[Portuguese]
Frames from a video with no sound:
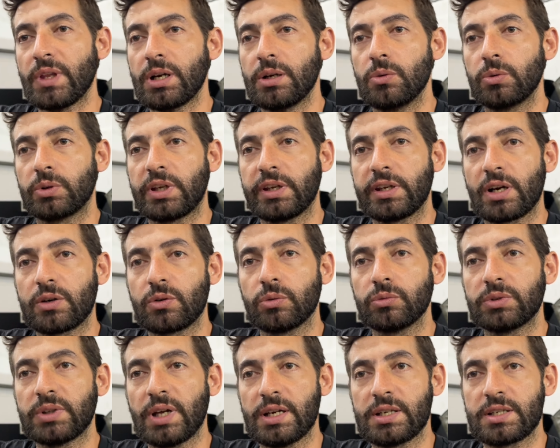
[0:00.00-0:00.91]
o que, que
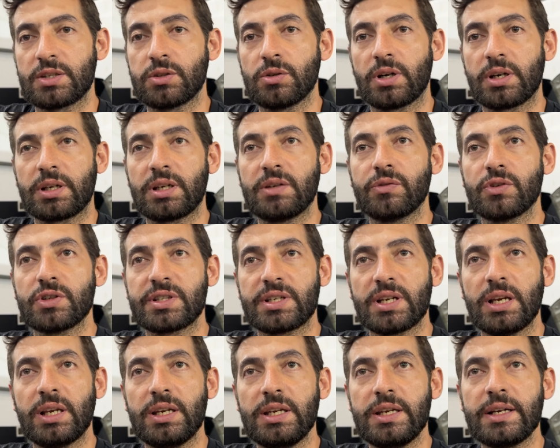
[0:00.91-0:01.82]
acontece? Na hora que
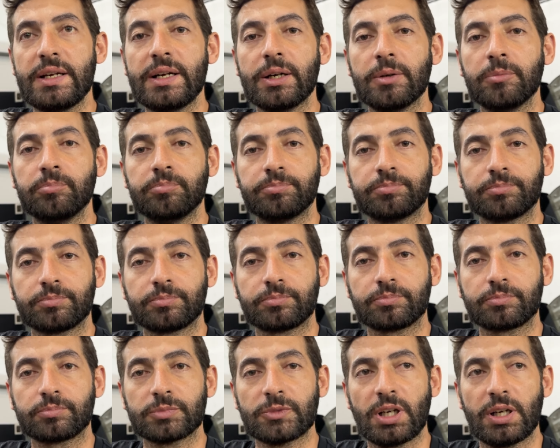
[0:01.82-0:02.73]
você liga
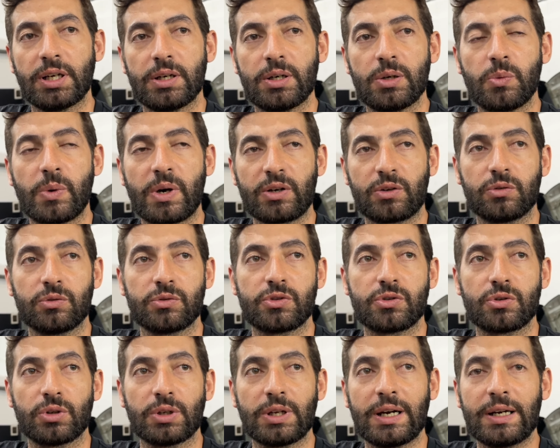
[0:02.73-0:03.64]
é, o
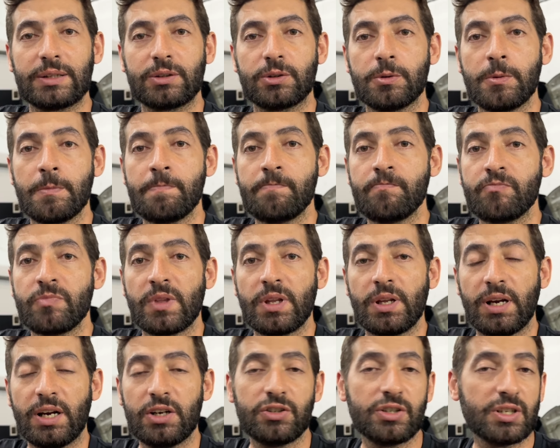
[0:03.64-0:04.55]
ar-condicionado,
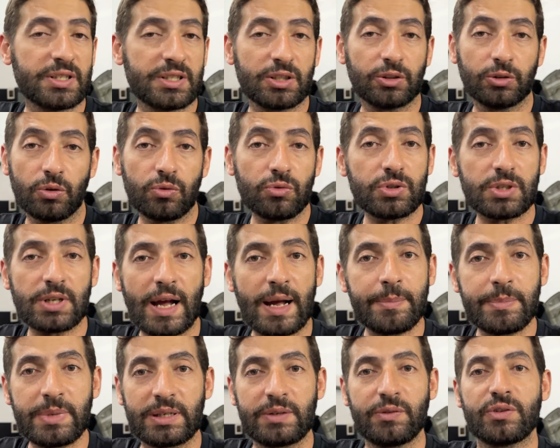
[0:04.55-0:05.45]
a injeção não
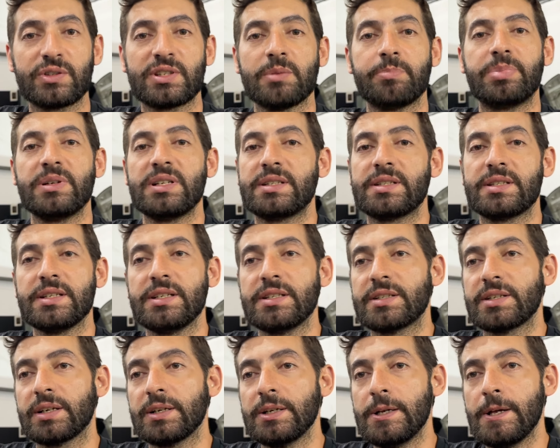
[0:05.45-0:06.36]
sabe que você
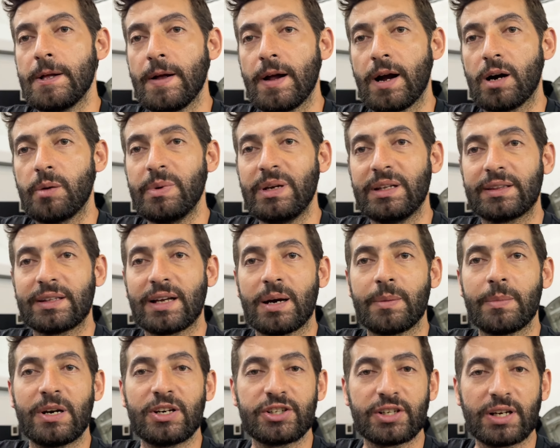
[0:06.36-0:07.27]
precisa aumentar a
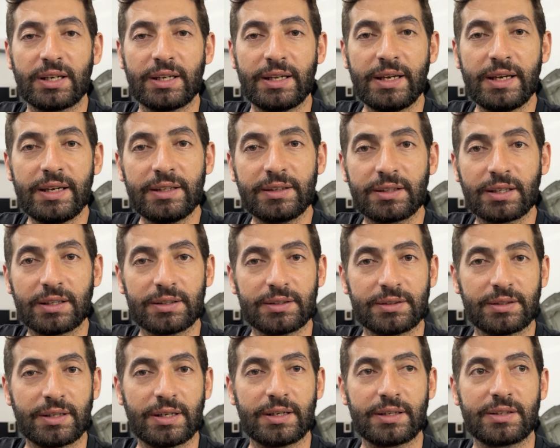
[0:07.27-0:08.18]
marcha lenta,
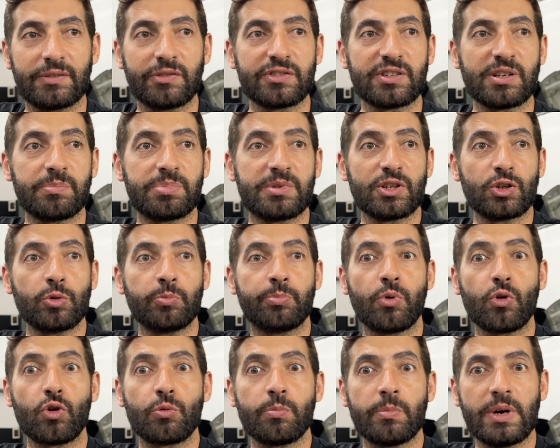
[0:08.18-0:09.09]
né? que você precisa de um
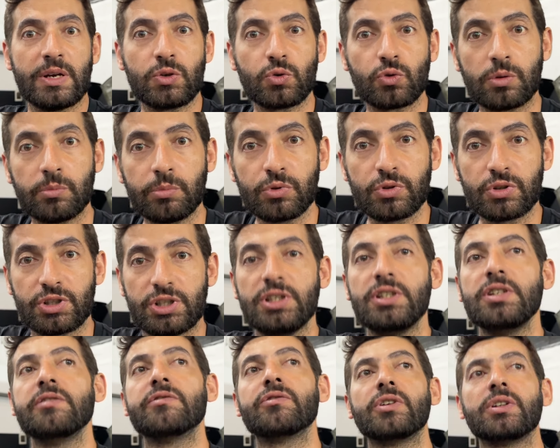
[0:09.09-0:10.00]
pouco mais de
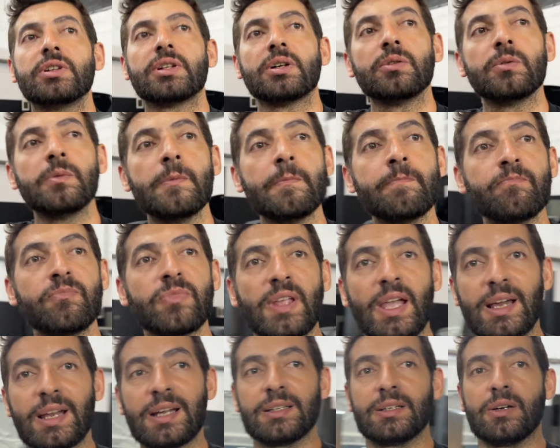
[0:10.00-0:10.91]
combustível, então
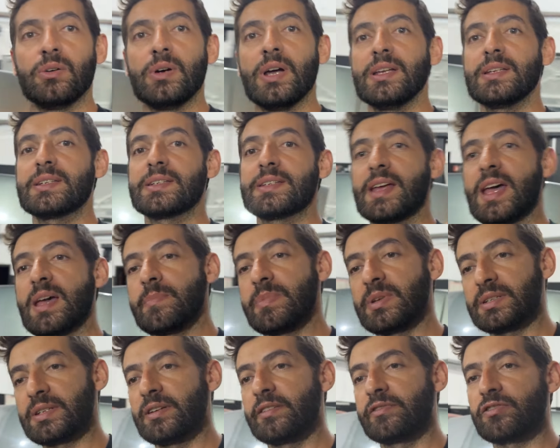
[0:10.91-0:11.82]
ela não recebe
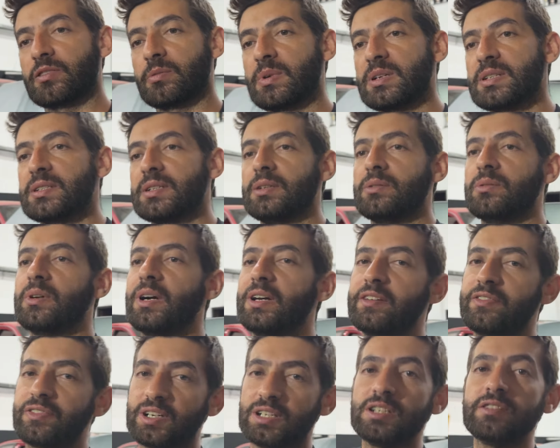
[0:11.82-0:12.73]
essa informação,
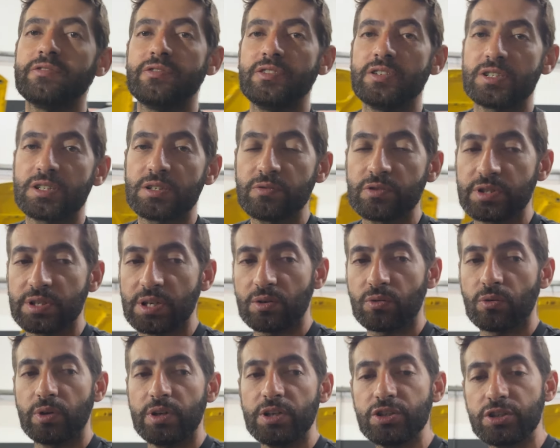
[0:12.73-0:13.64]
aí fica difícil de você
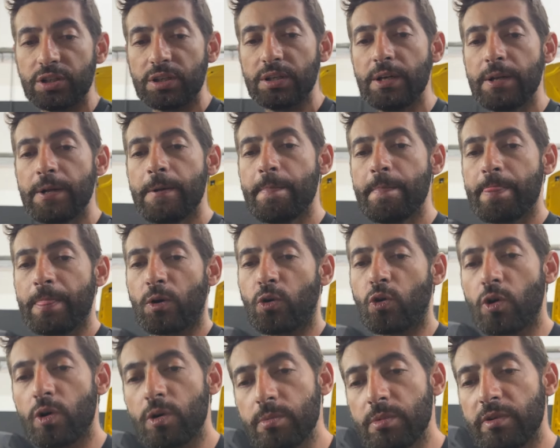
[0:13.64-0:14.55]
corrigir.
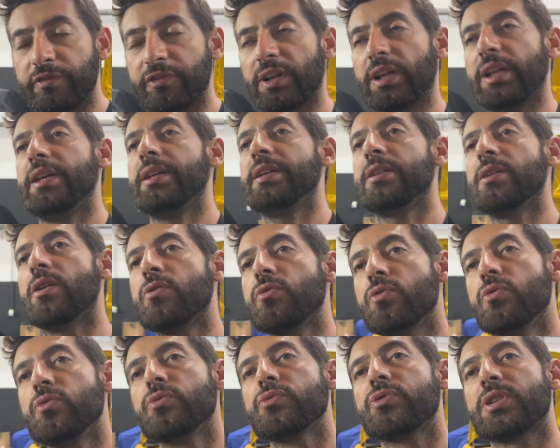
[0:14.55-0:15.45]
Como eu falei, em
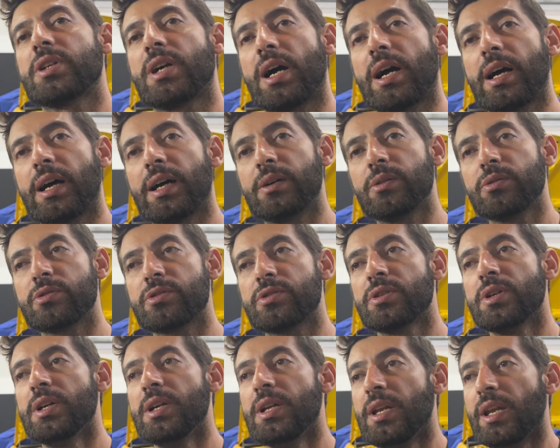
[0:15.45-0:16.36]
alguns
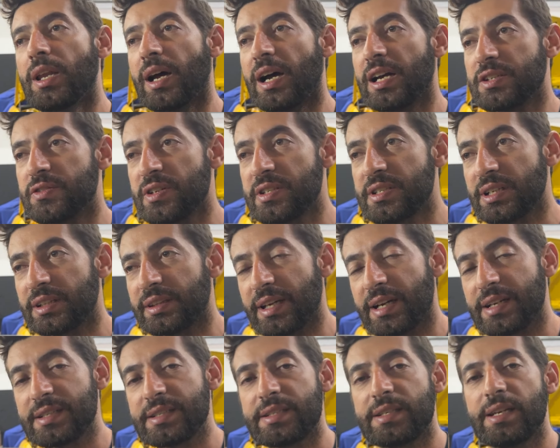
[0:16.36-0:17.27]
carros, às vezes até
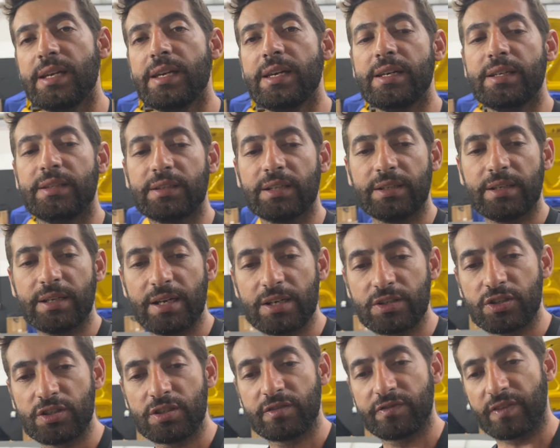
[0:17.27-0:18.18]
aceita, né? a
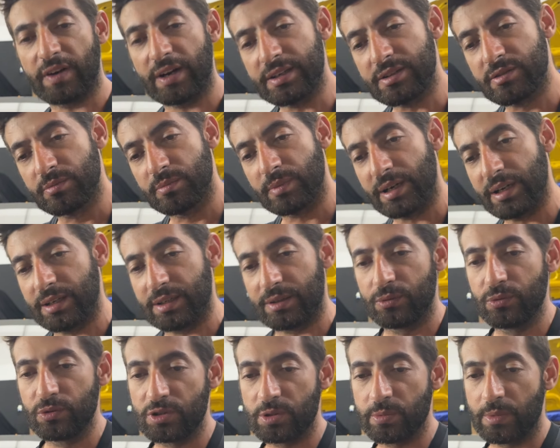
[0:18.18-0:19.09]
gente faz uma,
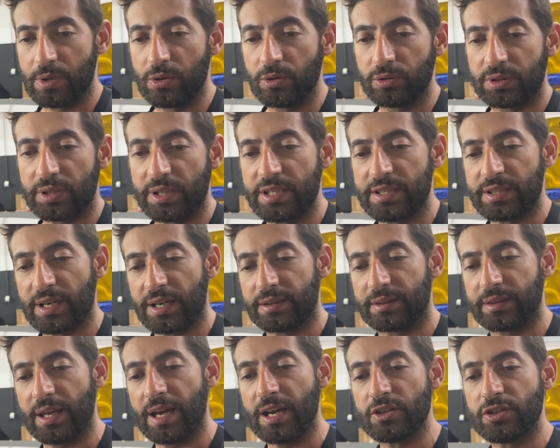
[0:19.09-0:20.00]
usa uma outra
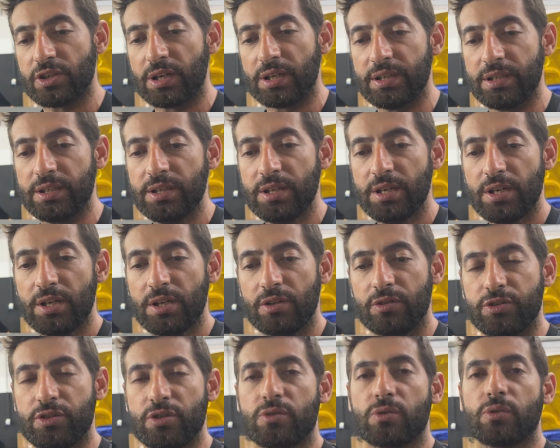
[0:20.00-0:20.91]
estratégia ali
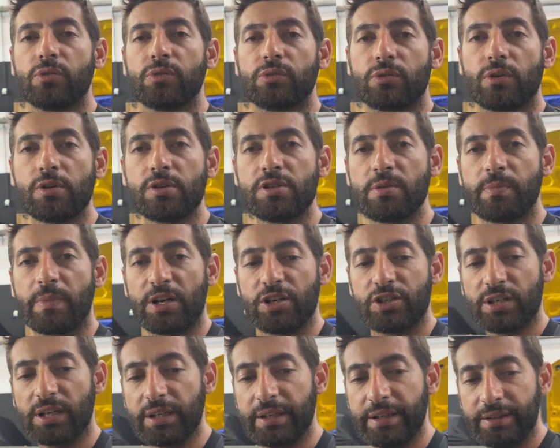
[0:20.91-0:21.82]
de controle de
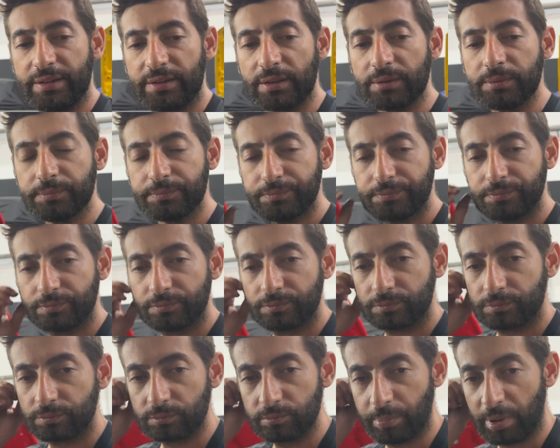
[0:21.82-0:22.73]
marcha lenta
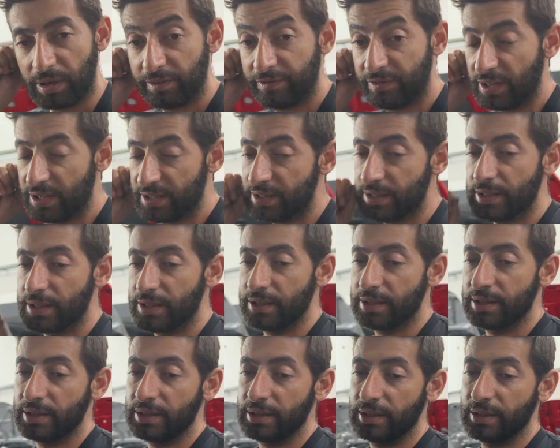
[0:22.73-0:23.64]
para
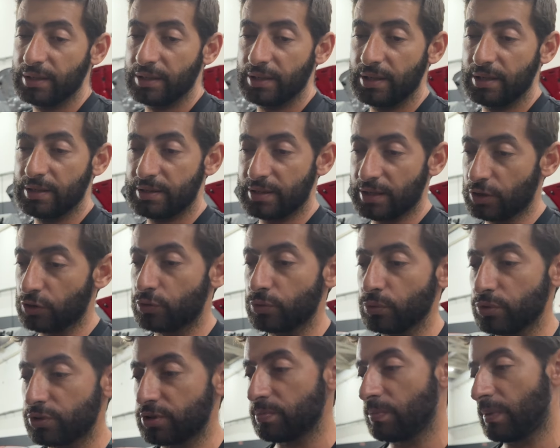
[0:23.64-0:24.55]
fazer esse
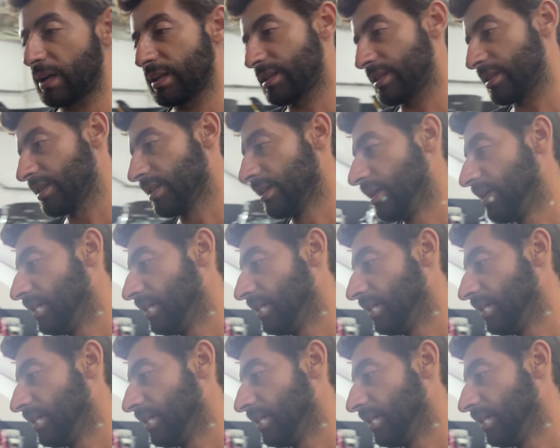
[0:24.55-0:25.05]
ajuste, mas